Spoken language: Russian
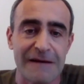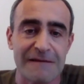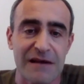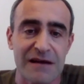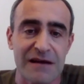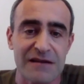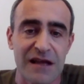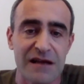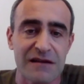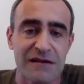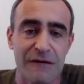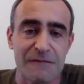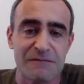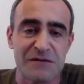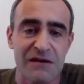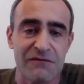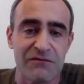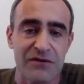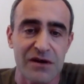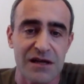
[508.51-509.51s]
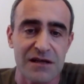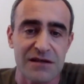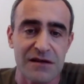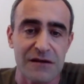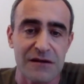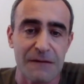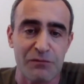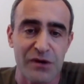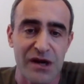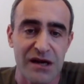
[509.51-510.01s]
и тогда это вообще
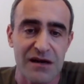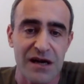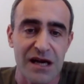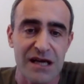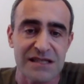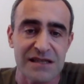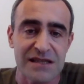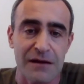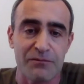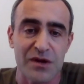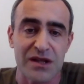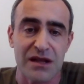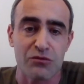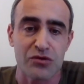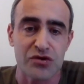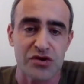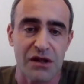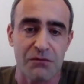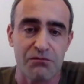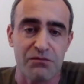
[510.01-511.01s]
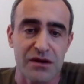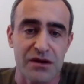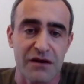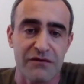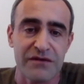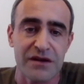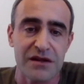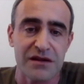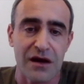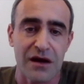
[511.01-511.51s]
выглядело прекрасно, потому что было
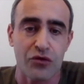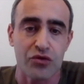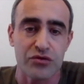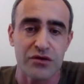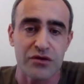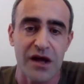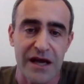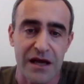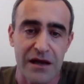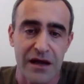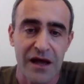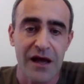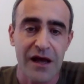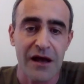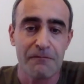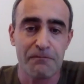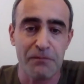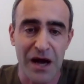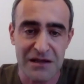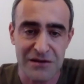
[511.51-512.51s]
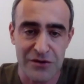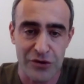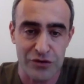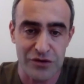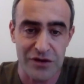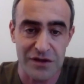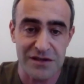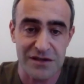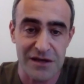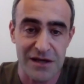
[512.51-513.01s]
видно, куда
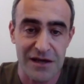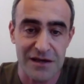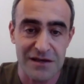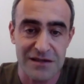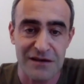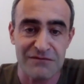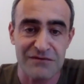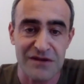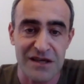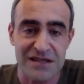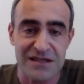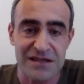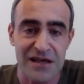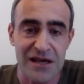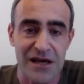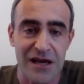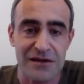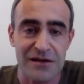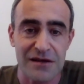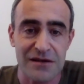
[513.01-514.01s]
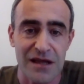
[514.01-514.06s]
падают эти реактивные снаряды.